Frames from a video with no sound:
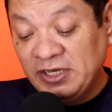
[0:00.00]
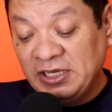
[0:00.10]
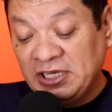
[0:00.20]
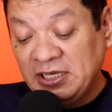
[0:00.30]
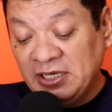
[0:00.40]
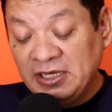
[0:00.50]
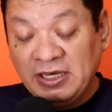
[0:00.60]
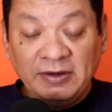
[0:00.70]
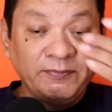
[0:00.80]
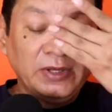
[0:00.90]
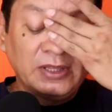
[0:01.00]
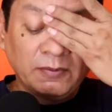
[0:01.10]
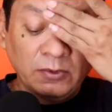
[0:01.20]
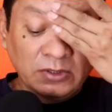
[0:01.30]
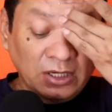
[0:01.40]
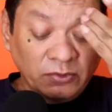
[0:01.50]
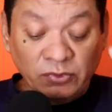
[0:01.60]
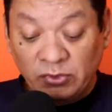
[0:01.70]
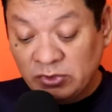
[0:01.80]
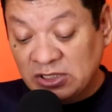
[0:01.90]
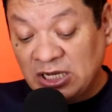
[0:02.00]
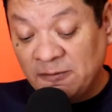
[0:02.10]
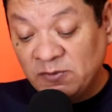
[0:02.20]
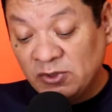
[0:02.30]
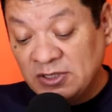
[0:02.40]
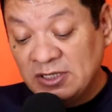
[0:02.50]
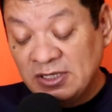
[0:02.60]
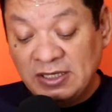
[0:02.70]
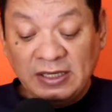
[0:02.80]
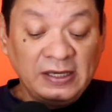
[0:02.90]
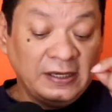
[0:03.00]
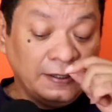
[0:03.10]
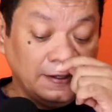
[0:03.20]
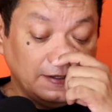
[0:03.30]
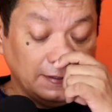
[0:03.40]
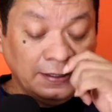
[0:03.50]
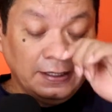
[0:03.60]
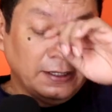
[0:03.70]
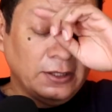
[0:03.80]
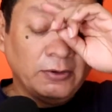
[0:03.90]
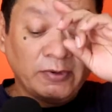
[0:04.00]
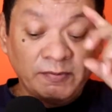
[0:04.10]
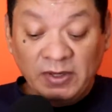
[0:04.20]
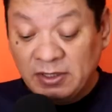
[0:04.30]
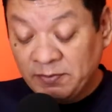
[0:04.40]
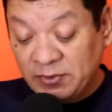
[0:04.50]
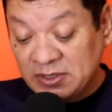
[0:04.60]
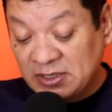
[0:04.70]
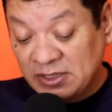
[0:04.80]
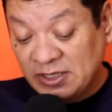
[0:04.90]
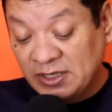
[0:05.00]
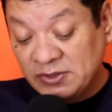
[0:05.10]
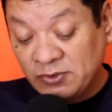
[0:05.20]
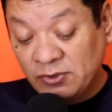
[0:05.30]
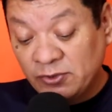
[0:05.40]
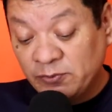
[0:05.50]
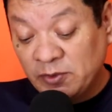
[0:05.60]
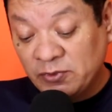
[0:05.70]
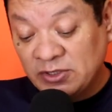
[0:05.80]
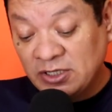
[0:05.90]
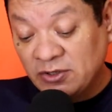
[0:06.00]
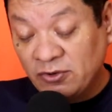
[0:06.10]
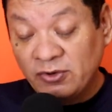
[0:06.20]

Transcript: y pintamos algunos captos y normalmente pues esto los vemos en,